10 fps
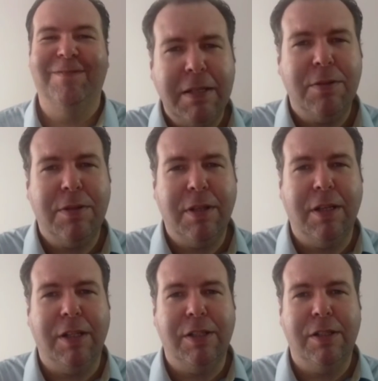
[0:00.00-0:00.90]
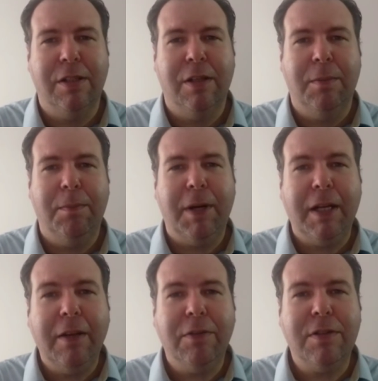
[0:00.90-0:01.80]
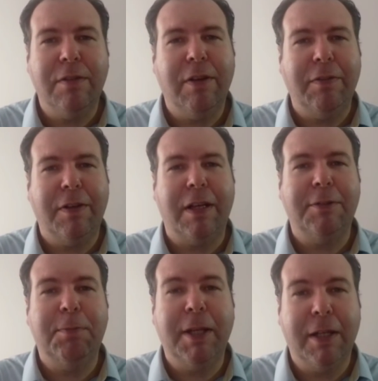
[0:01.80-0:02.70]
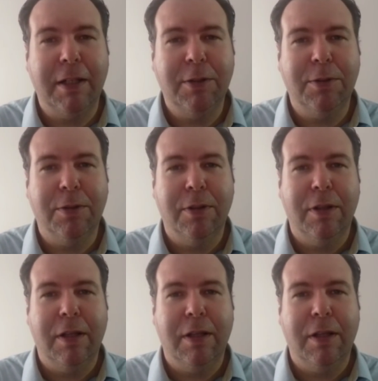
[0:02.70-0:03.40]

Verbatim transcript: Pense o seguinte: para que você vai ficar esperando